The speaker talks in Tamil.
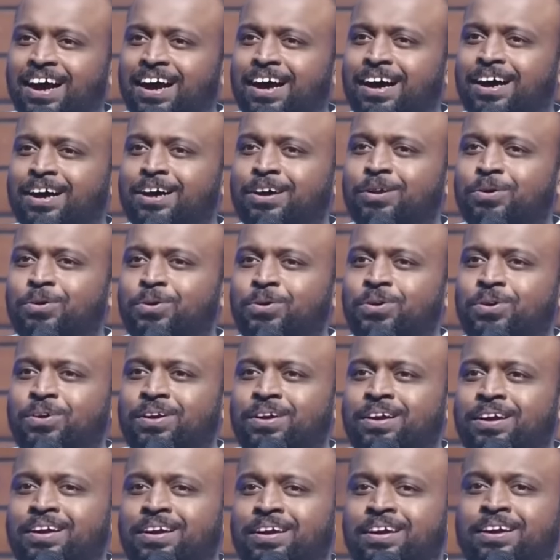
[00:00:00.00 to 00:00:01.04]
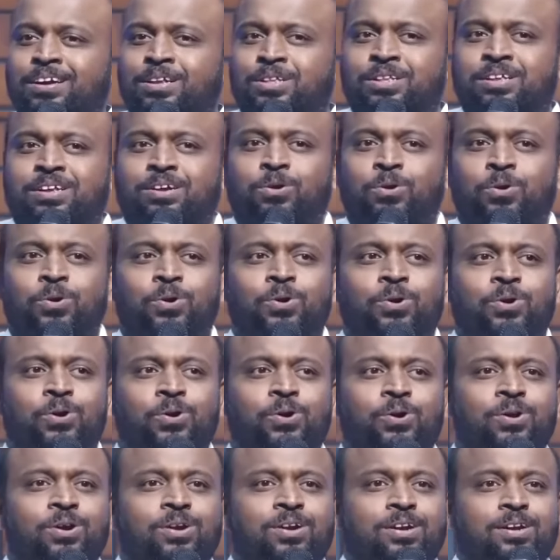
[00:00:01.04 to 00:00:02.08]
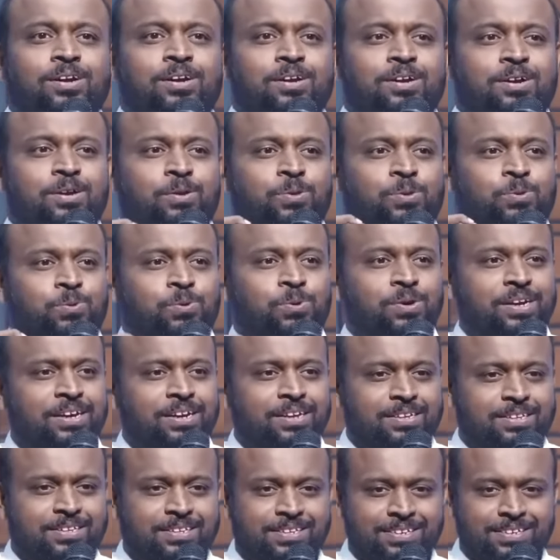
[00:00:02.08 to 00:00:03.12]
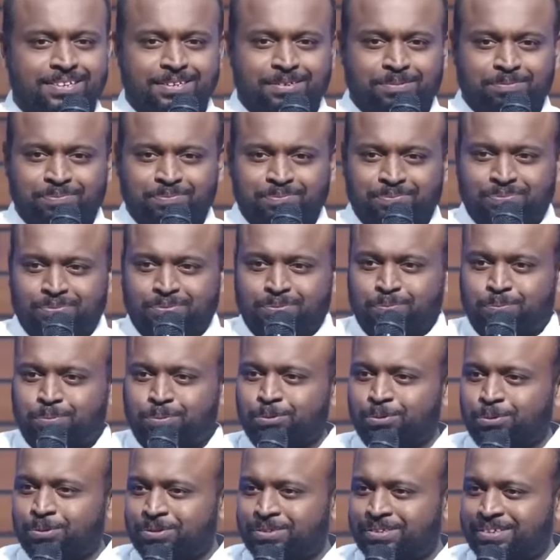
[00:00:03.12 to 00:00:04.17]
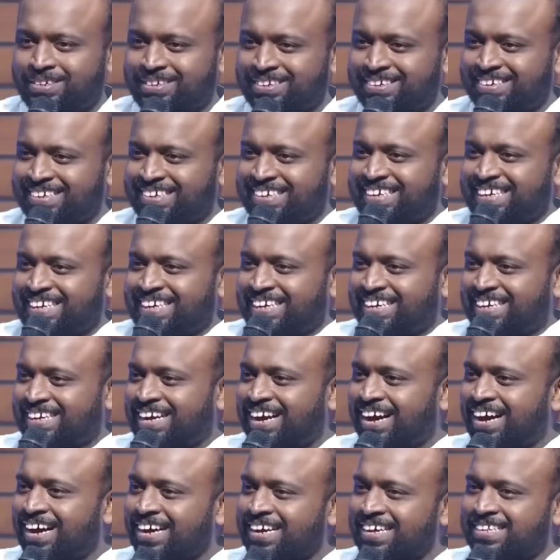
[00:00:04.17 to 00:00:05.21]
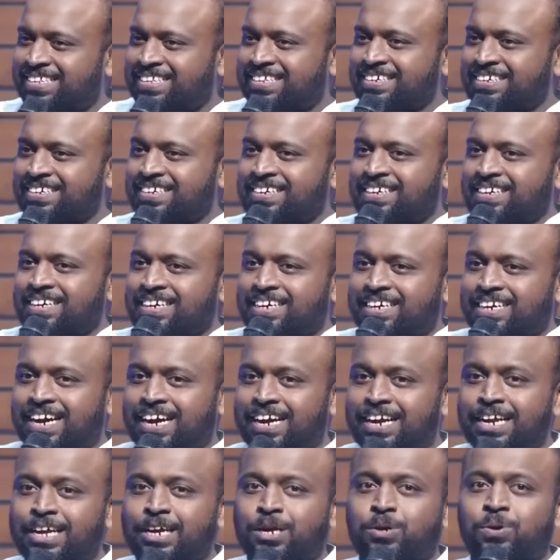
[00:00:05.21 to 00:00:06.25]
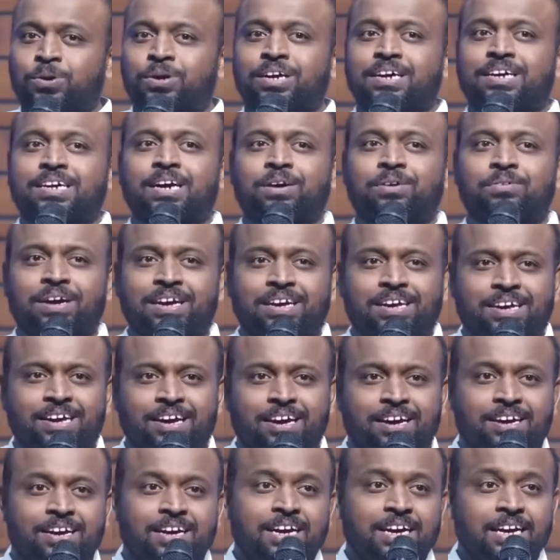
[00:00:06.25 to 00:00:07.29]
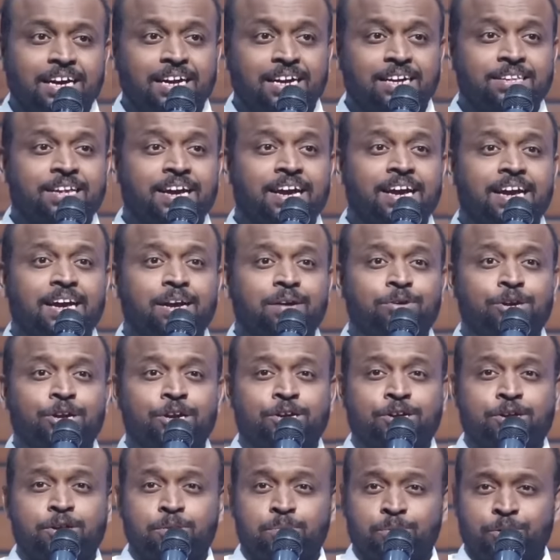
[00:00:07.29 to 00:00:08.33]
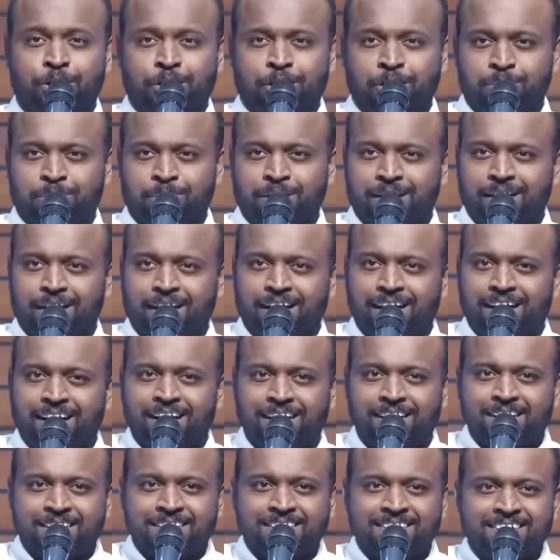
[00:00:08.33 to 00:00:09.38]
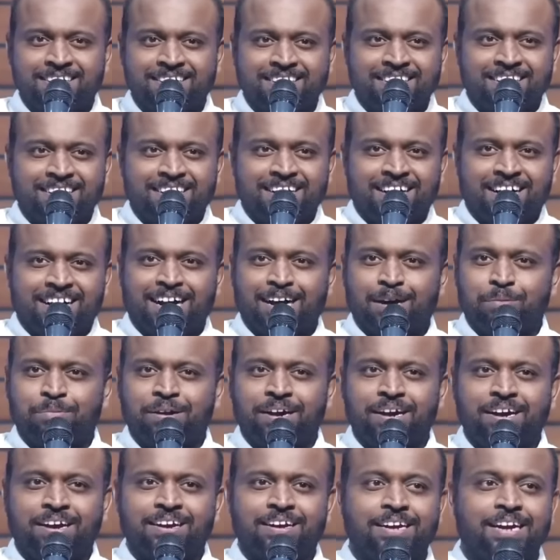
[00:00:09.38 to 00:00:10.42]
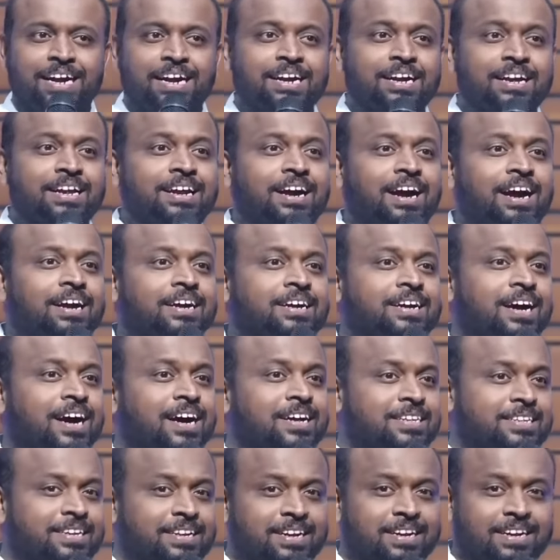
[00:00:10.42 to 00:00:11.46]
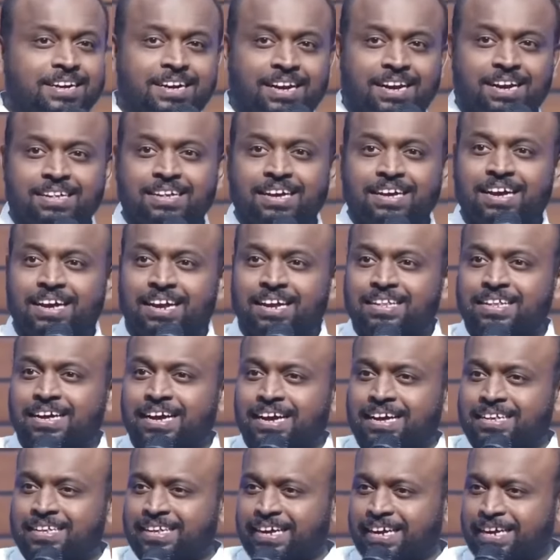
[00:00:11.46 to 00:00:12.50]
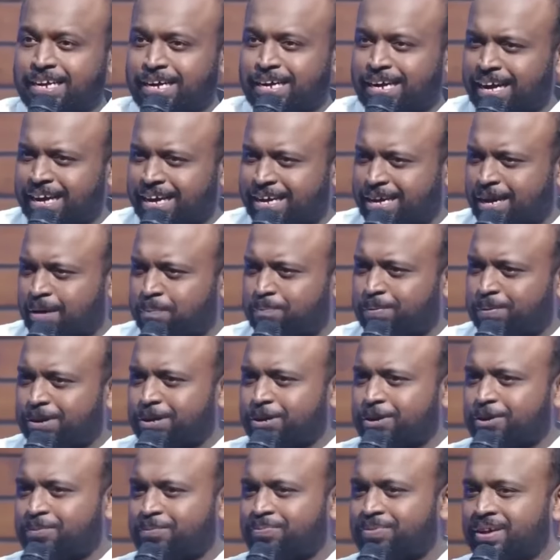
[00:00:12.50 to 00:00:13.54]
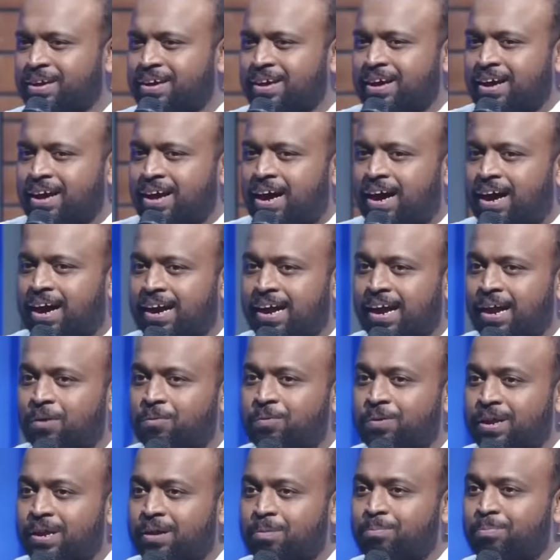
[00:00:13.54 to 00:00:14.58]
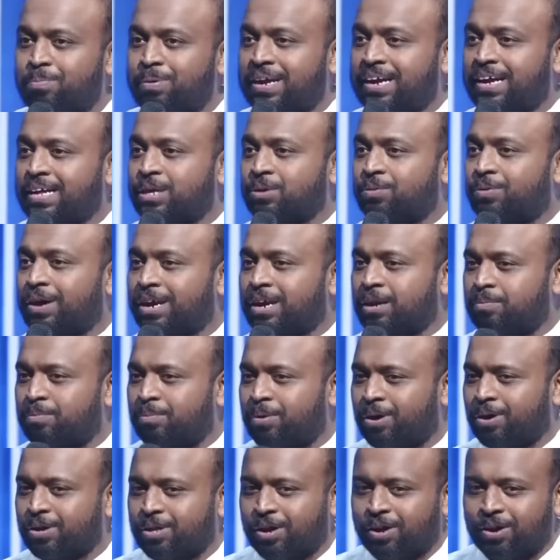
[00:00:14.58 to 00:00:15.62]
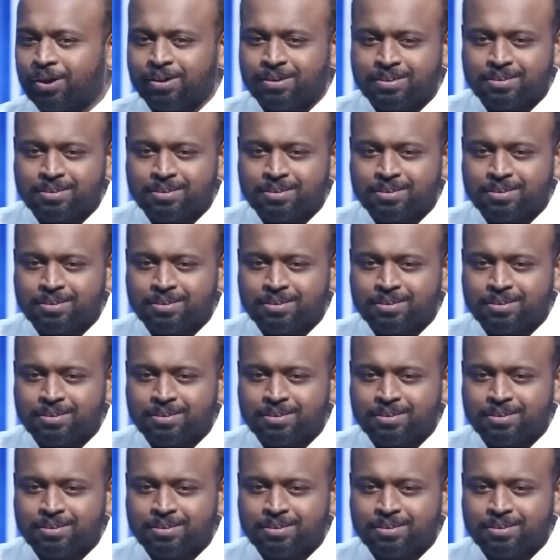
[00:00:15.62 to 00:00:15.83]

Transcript: ஆரோன் கோல் துளிர்த்து பூத்து காய்த்து கனி கொடுக்க வைக்க என் தேவனுக்கு முடியுமாடா ஆமே நெடுநாள் காத்திருக்கிறது இருதயத்தை இழைக்க பண்ணும் ஆனால் விரும்பினது வரும்போதோ